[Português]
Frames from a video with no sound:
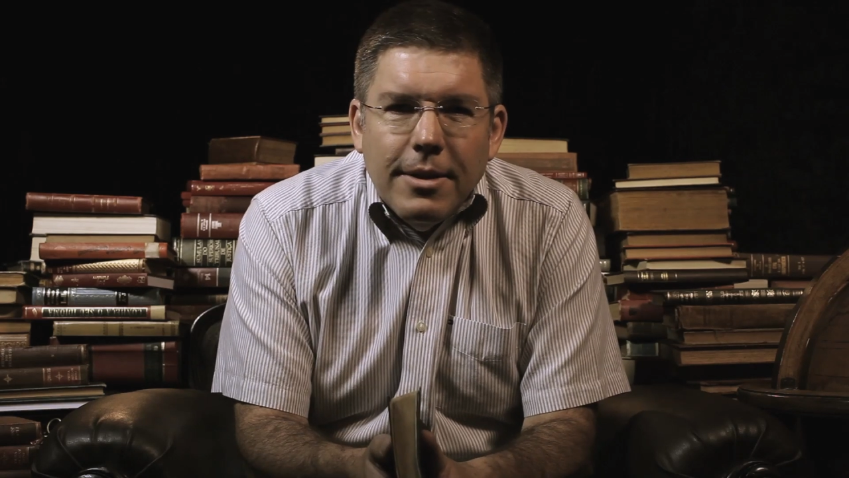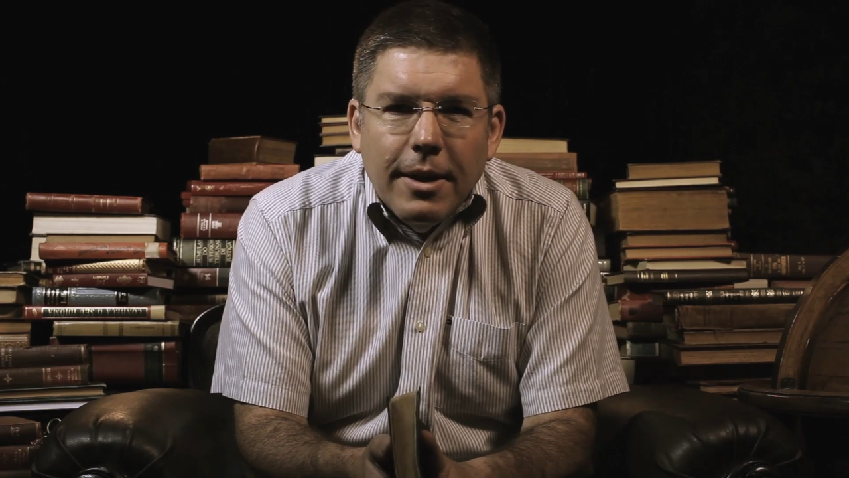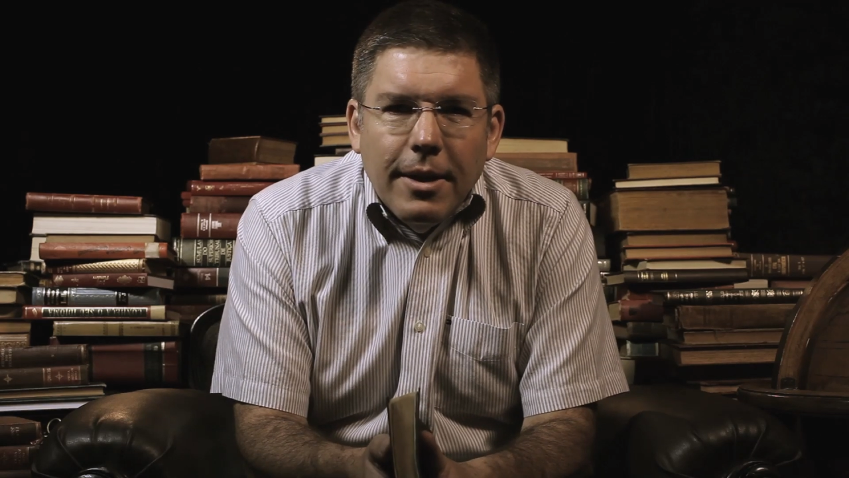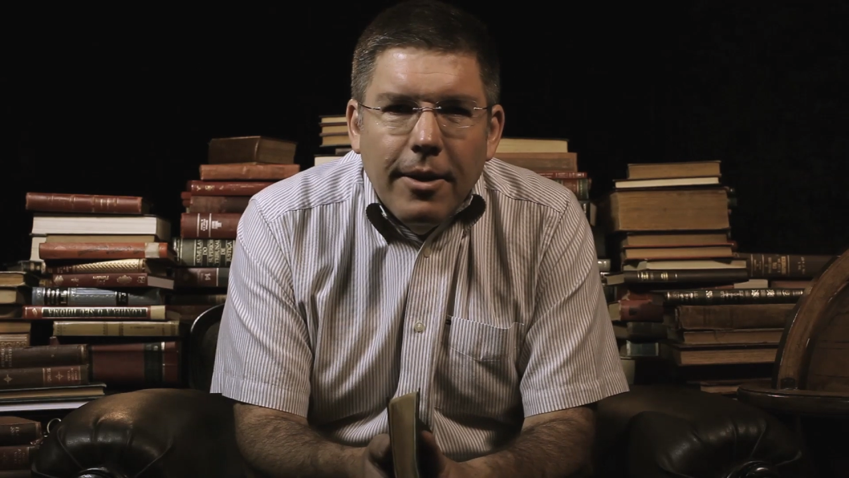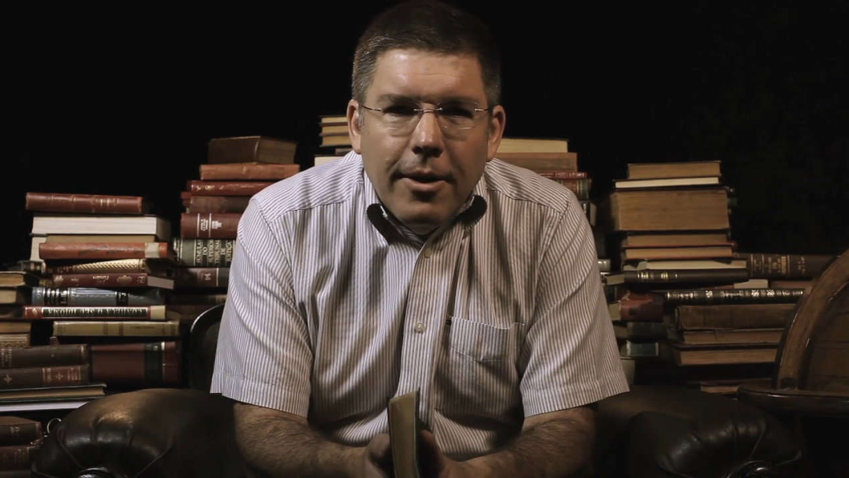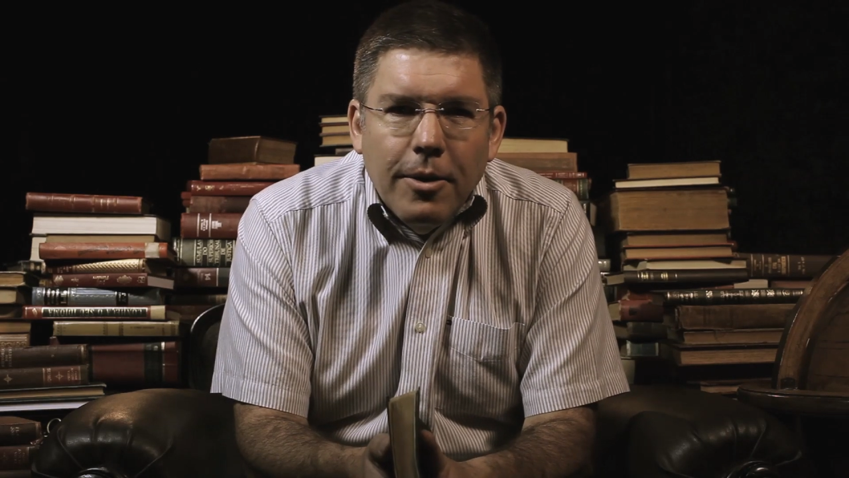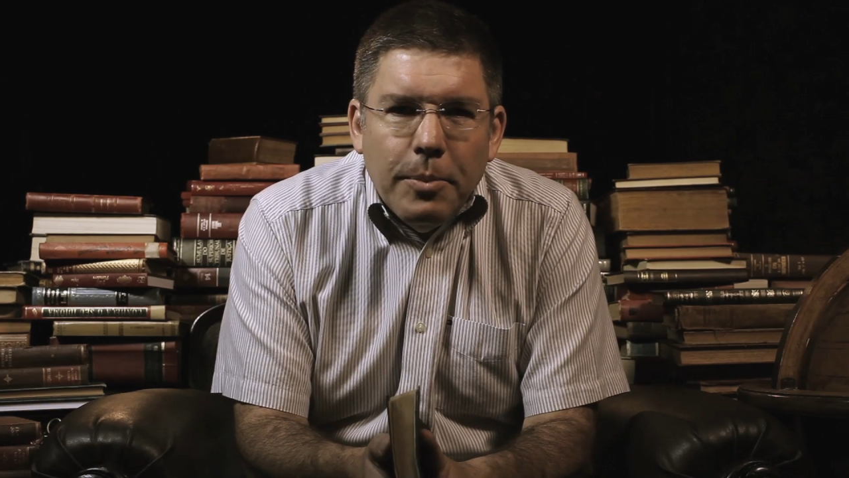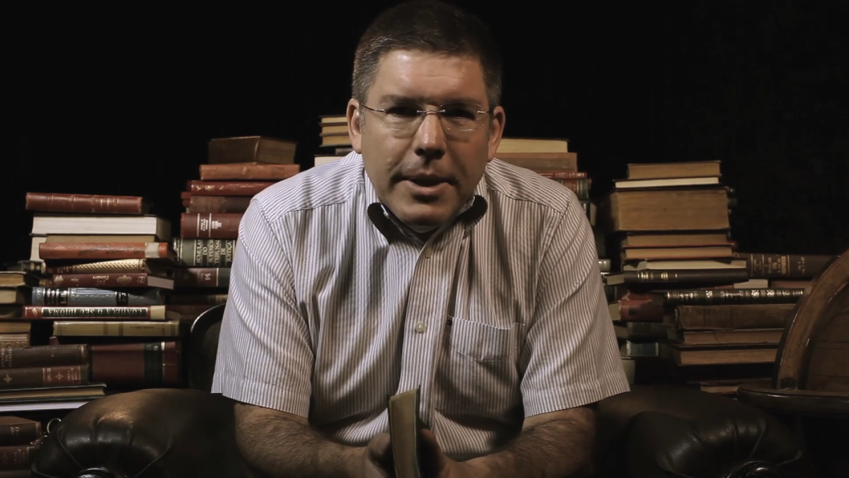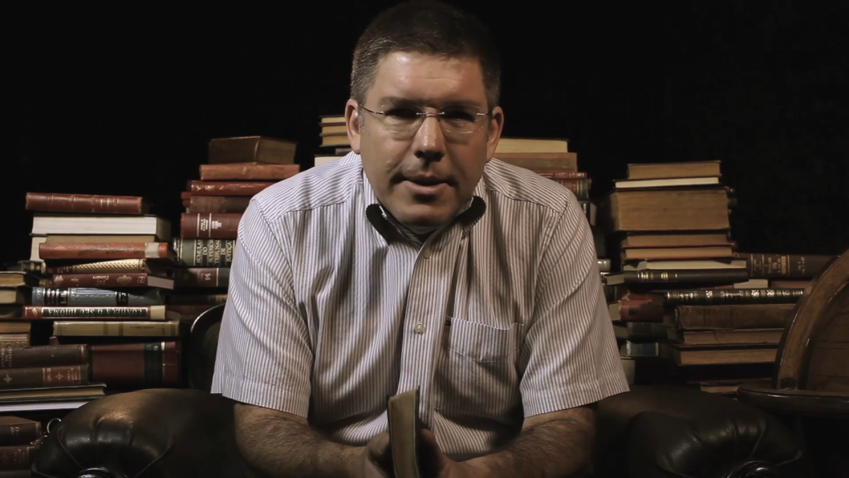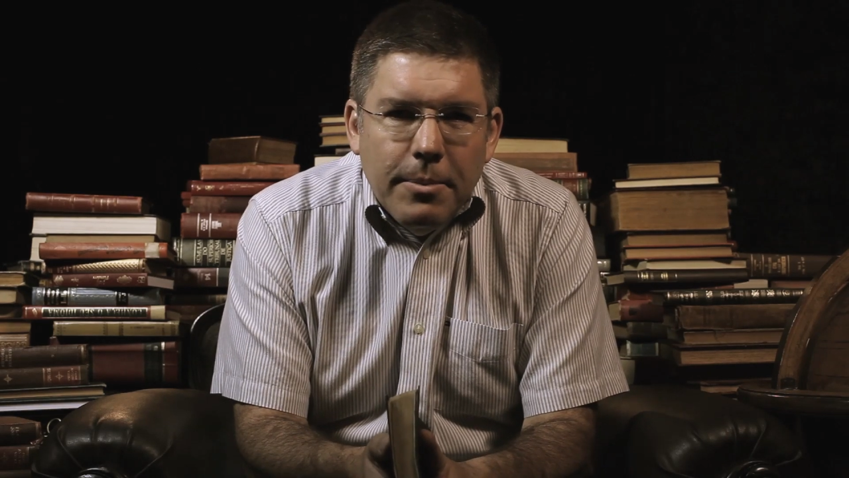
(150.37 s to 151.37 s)
que logo
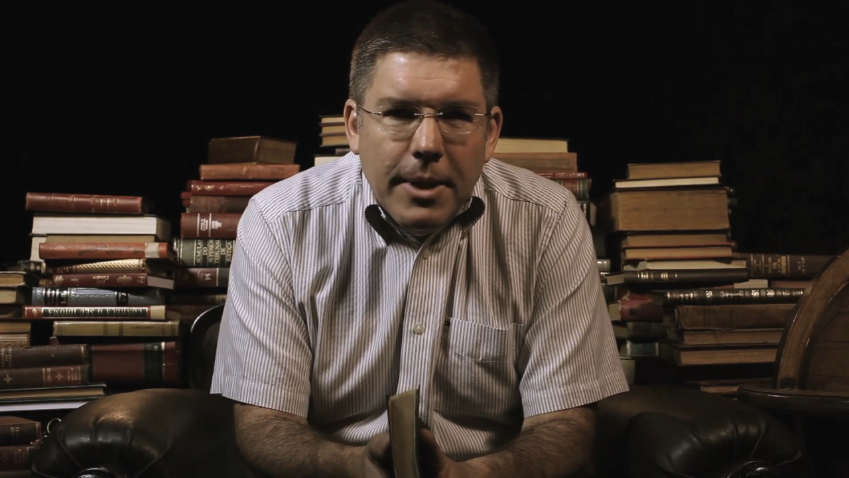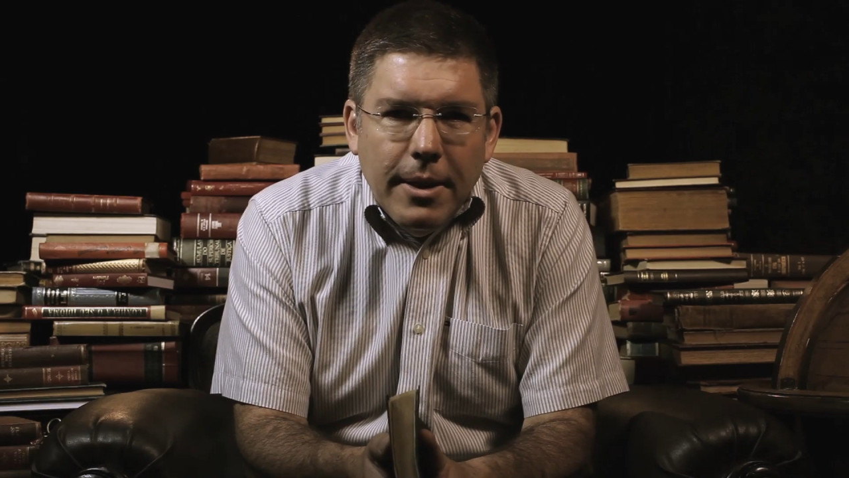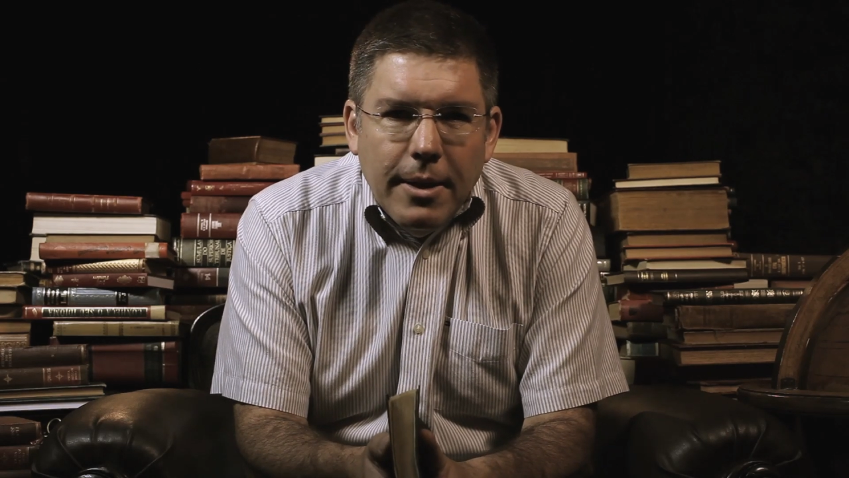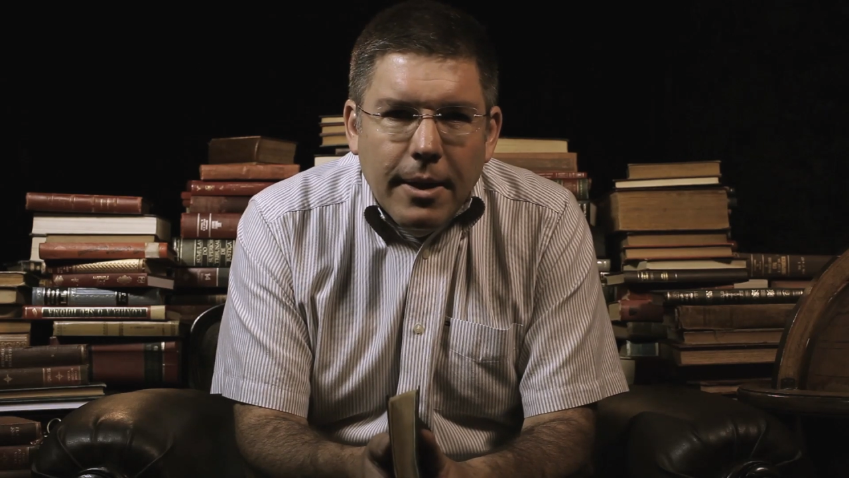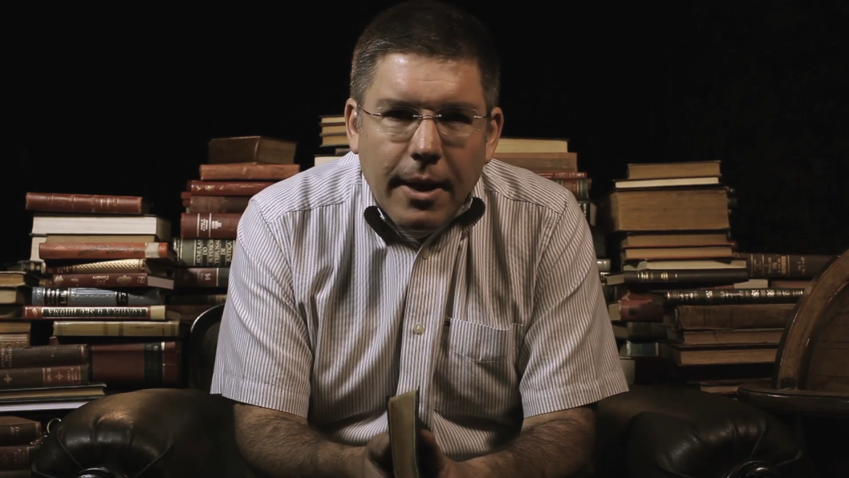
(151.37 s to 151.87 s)
perceberia